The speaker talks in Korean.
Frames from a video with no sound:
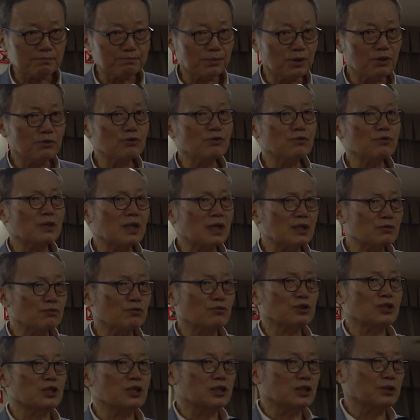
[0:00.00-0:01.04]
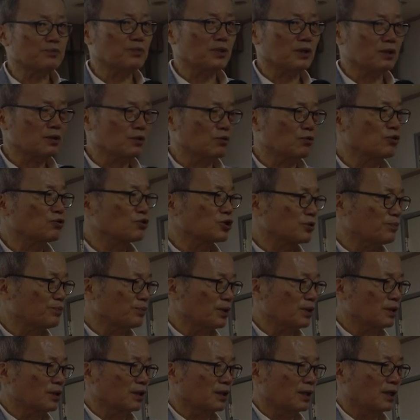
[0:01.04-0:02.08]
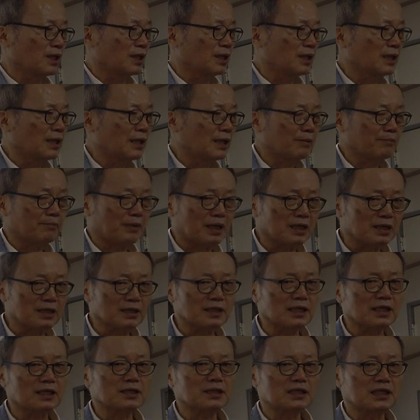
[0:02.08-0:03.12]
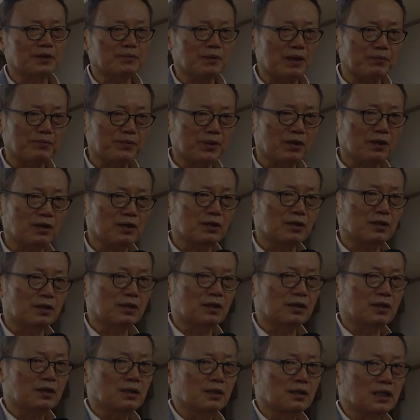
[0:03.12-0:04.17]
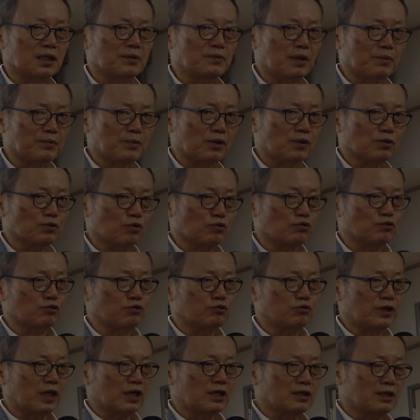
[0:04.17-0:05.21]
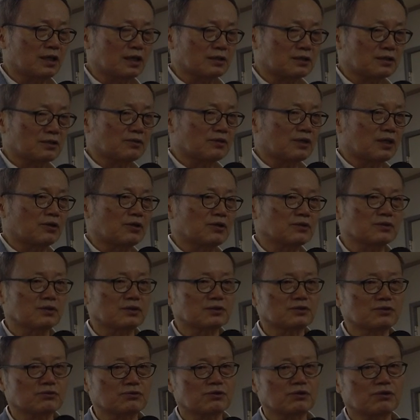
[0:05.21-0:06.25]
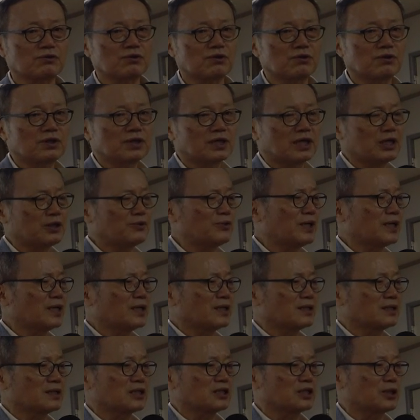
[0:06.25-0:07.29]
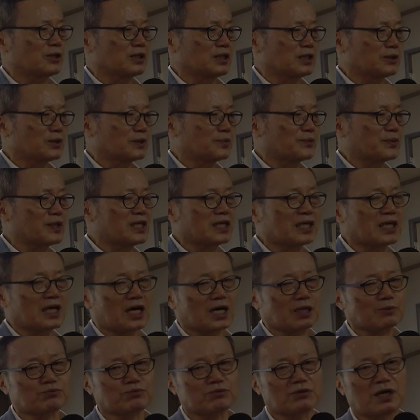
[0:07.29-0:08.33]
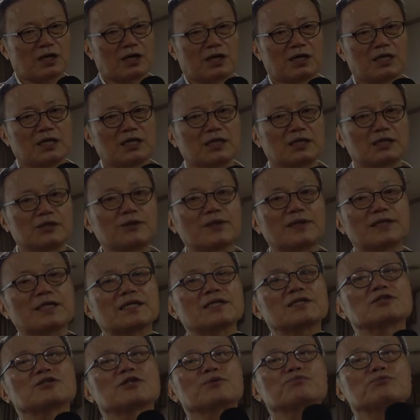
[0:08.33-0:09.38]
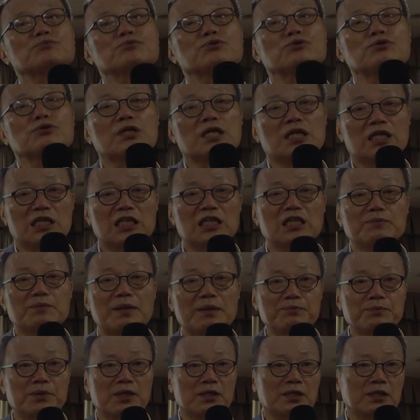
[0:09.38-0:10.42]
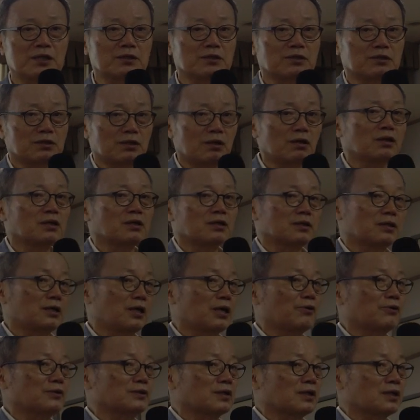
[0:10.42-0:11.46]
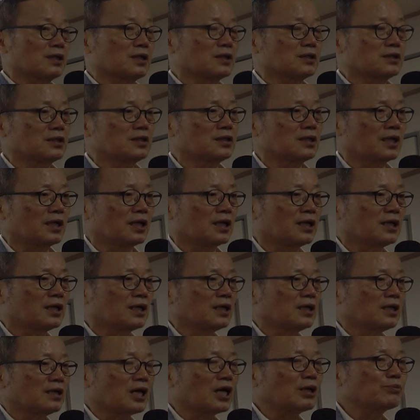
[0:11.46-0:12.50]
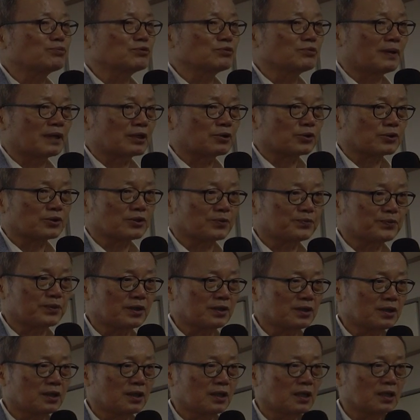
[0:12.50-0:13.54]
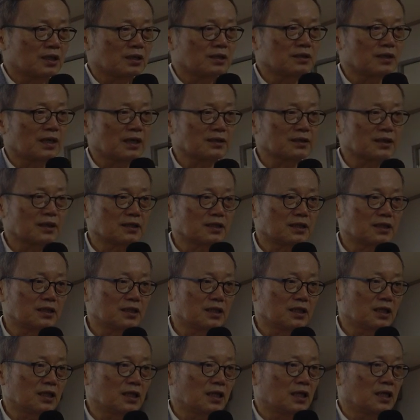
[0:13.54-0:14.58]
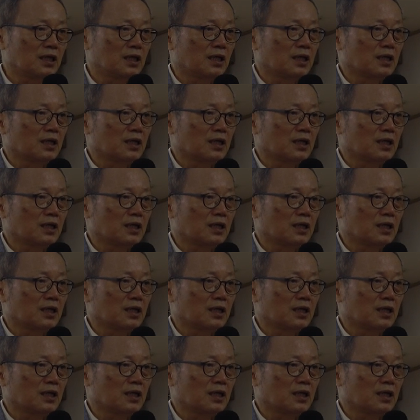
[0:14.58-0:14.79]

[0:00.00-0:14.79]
평균 한 6, 70명, 5, 60명 많을 때는 200명 200명을 또 두 개 클래스로 나눠서 한 적도 있고요. 그러니까 유아대생 17개 학부가 유아대생 전부 2만 명이거든요. 대학원생까지 예. 학부 15,000명 그 학생들이